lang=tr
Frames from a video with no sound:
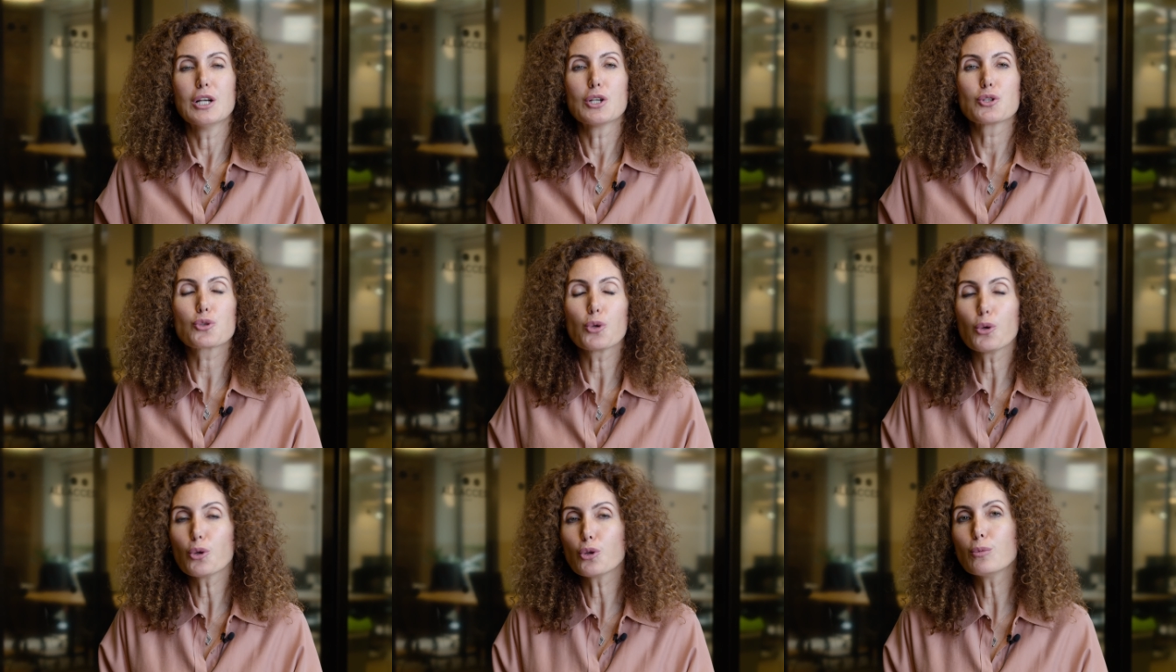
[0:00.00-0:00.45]

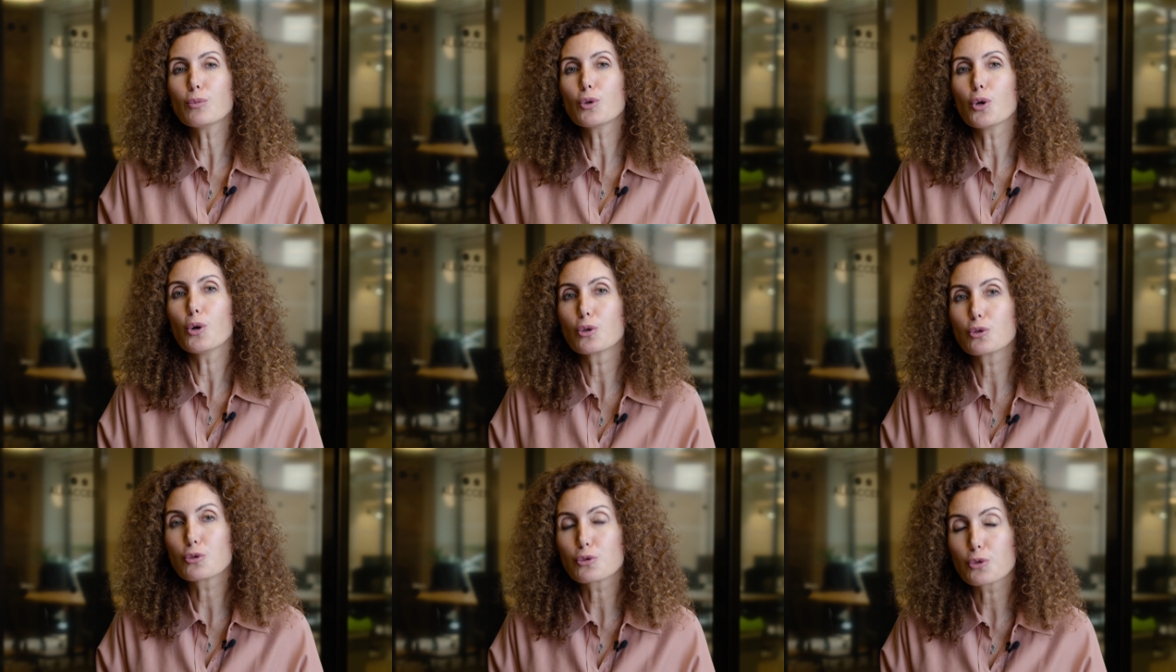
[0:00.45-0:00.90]
Solunum
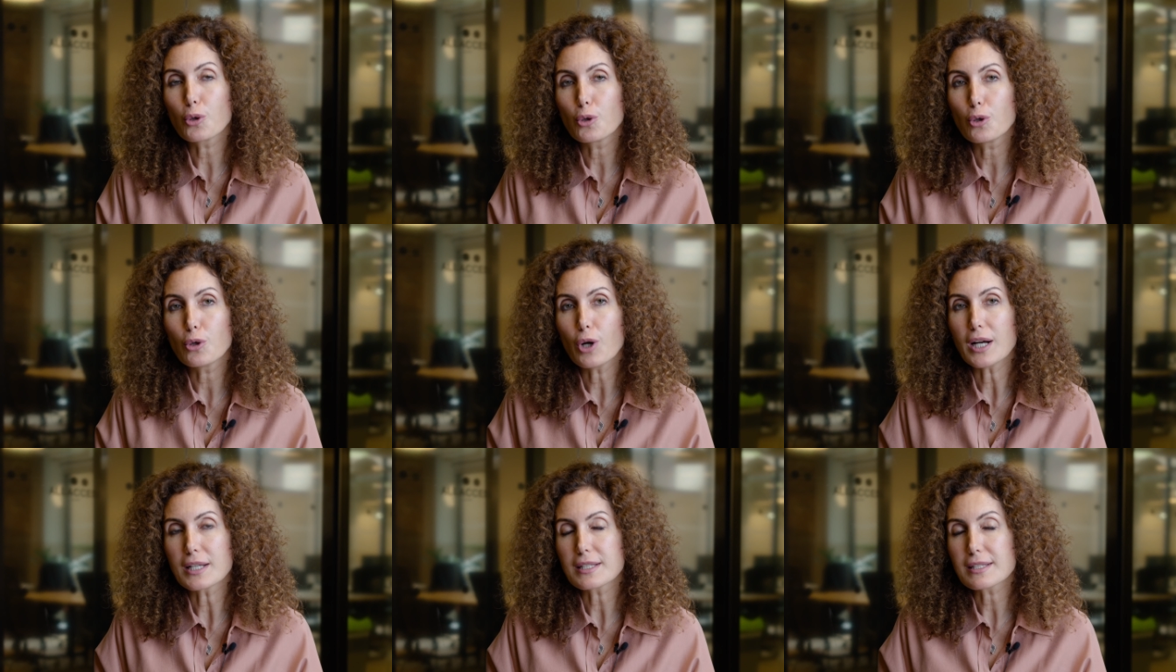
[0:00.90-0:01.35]

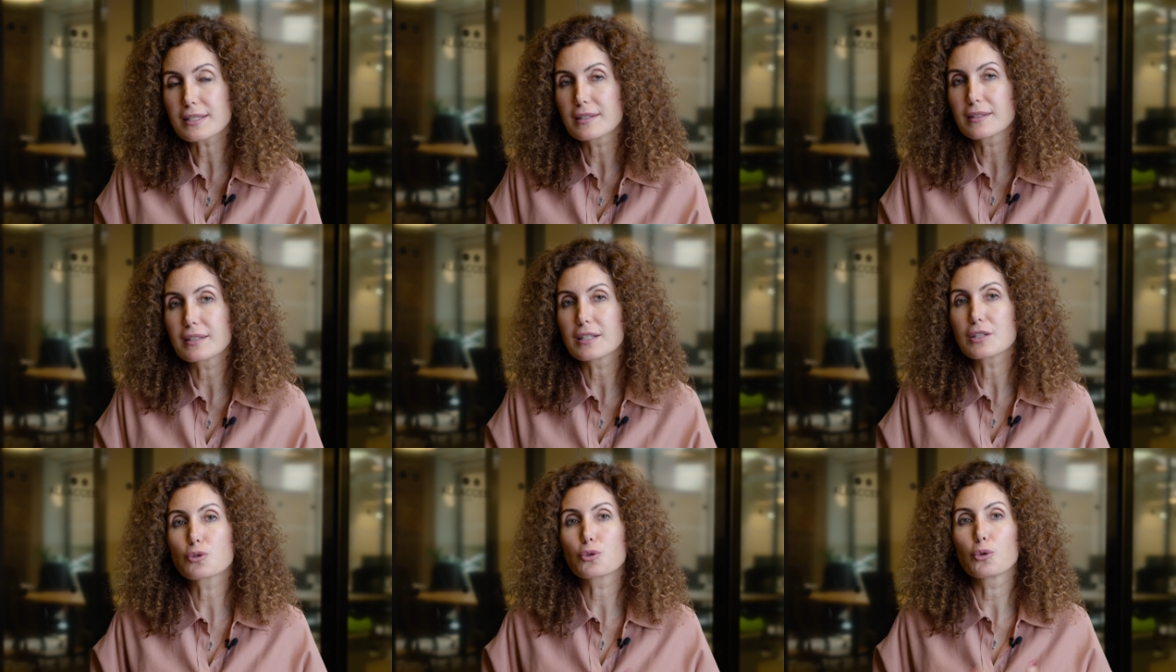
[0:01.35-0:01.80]
kontrolü
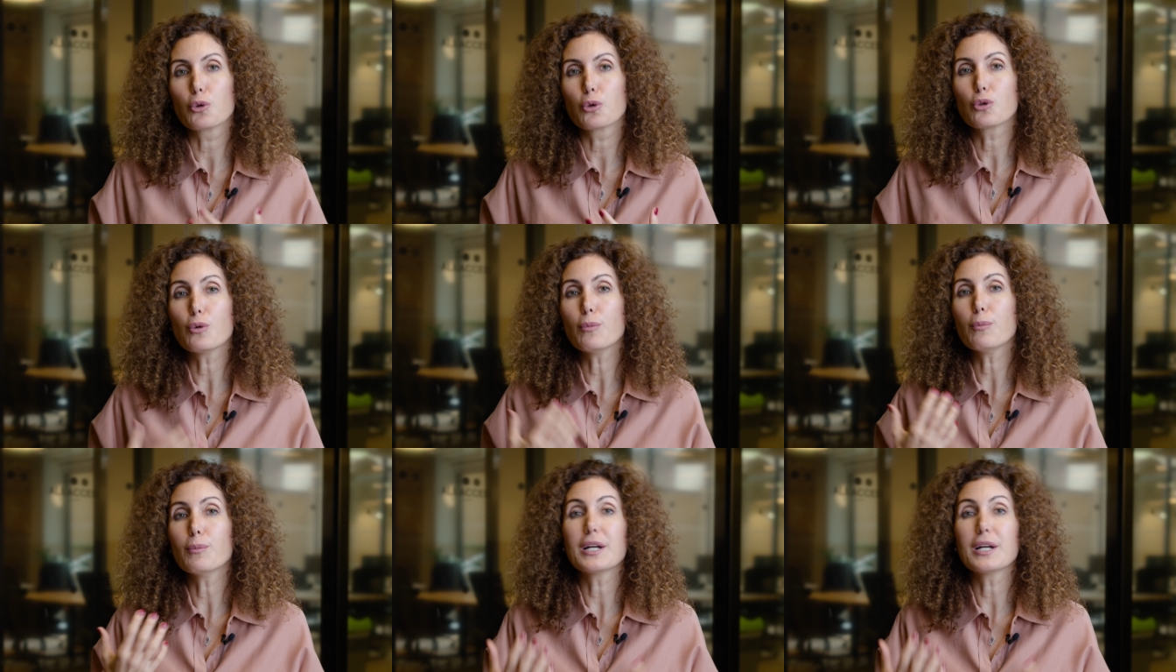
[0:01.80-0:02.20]
aslında solunum